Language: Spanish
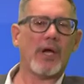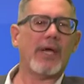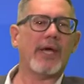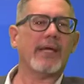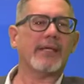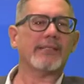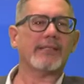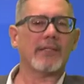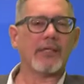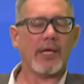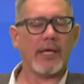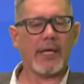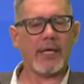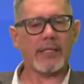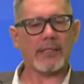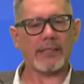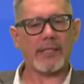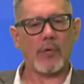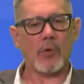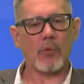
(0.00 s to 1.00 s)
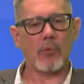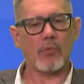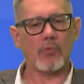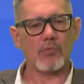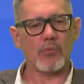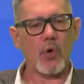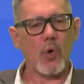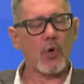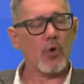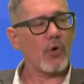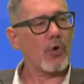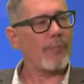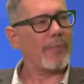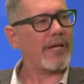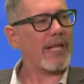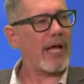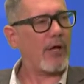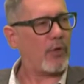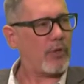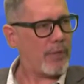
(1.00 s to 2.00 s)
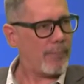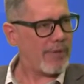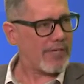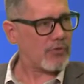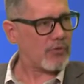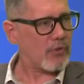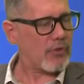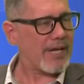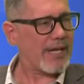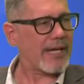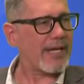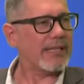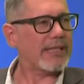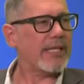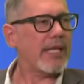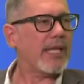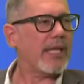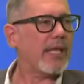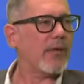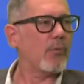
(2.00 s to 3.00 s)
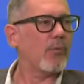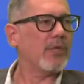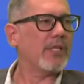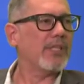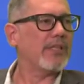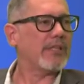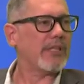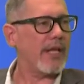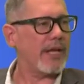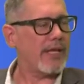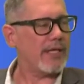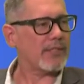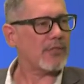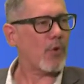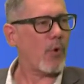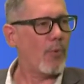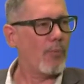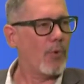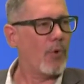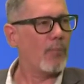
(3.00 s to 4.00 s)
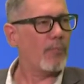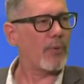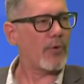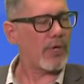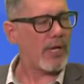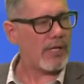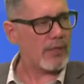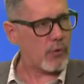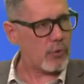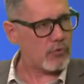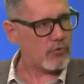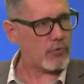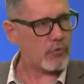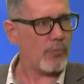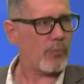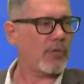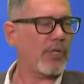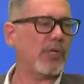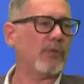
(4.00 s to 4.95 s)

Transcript: es este, un conglomerado de personas que tienen un interés común por el consumo de